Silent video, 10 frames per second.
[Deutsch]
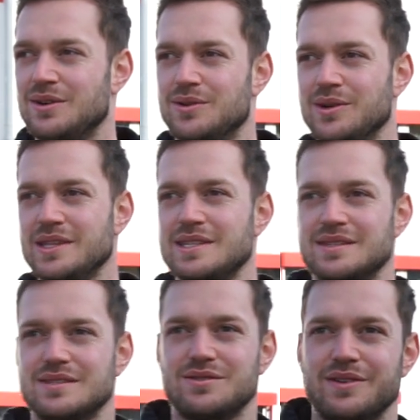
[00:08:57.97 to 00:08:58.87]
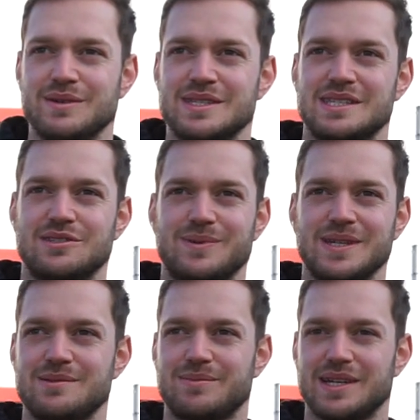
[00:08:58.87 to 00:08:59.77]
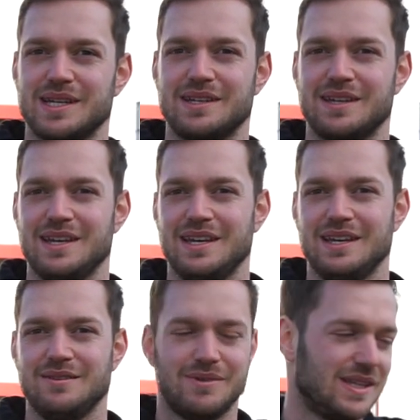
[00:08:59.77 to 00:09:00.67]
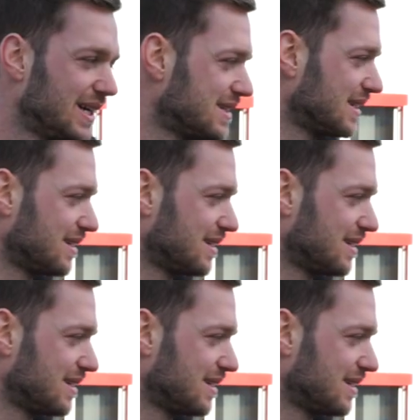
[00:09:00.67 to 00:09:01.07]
Und so, wenn man jetzt da spricht, bei, bei der jetzt